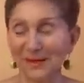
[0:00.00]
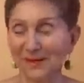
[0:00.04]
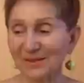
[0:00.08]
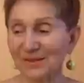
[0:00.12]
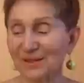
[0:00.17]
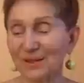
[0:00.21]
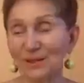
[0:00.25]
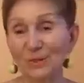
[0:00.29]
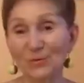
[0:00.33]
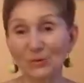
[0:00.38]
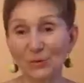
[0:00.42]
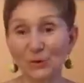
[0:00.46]

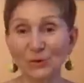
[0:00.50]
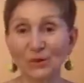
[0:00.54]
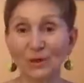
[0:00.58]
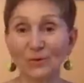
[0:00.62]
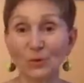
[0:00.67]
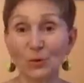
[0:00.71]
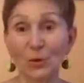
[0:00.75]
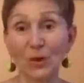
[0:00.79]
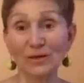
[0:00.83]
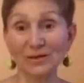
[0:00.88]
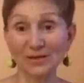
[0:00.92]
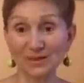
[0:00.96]
телефон,
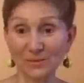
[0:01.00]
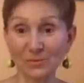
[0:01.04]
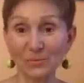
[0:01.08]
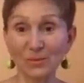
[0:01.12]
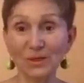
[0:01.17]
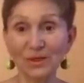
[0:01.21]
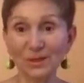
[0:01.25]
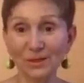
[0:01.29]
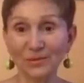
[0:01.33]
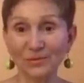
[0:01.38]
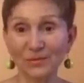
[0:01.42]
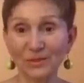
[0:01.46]
говорю, а
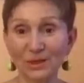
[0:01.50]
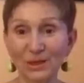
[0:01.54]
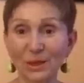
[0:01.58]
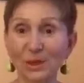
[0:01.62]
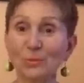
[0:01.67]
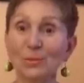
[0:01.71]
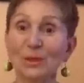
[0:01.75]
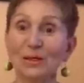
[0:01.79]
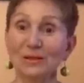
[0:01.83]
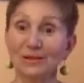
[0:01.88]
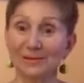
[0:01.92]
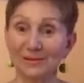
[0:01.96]
теперь
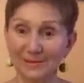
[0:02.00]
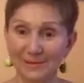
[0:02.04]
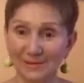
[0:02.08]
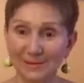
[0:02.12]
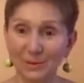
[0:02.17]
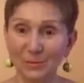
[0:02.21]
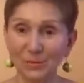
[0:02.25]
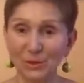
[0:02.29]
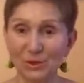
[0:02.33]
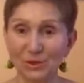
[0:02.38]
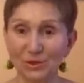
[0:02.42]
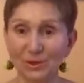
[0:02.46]
время для
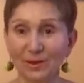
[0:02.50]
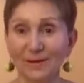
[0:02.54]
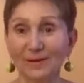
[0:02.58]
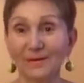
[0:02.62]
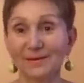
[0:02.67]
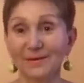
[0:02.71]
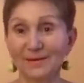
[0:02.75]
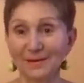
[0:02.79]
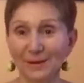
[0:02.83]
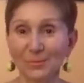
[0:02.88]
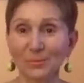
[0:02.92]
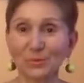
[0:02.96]
меня.
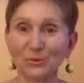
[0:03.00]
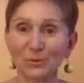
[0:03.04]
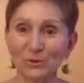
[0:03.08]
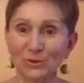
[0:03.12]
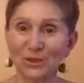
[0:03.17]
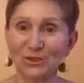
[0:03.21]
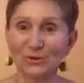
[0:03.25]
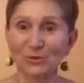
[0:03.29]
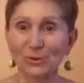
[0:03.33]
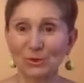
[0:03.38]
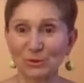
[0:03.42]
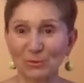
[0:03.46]
Я буду
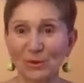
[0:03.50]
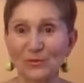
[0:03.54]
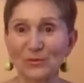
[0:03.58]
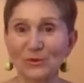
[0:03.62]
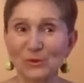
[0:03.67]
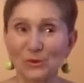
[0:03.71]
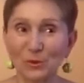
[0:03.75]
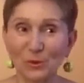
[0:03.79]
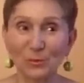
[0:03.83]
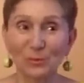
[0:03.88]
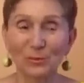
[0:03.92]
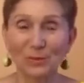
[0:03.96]
сейчас у тебя
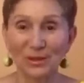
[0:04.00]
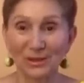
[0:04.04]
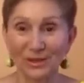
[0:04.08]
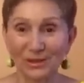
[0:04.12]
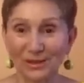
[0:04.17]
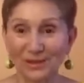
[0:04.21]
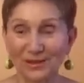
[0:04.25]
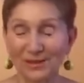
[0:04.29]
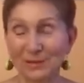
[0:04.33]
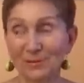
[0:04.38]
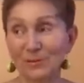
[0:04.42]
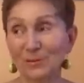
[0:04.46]
все
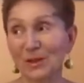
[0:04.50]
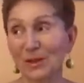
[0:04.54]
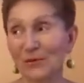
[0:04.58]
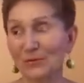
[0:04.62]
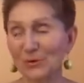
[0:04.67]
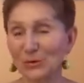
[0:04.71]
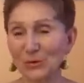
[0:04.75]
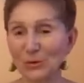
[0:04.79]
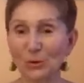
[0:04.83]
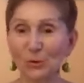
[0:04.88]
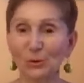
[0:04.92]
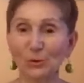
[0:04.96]
мерить. Мне
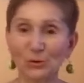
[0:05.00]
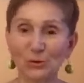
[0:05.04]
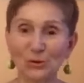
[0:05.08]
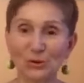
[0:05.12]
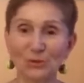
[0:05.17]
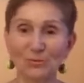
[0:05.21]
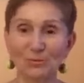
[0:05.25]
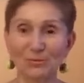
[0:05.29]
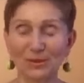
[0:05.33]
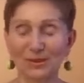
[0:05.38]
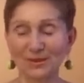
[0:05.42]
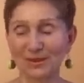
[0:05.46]
все
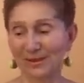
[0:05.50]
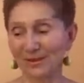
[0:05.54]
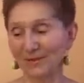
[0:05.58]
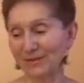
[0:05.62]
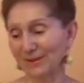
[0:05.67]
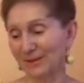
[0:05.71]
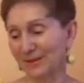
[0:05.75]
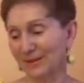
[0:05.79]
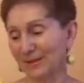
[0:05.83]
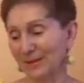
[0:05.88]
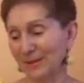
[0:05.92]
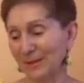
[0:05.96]
очень
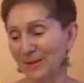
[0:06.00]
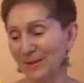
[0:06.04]
понравилось.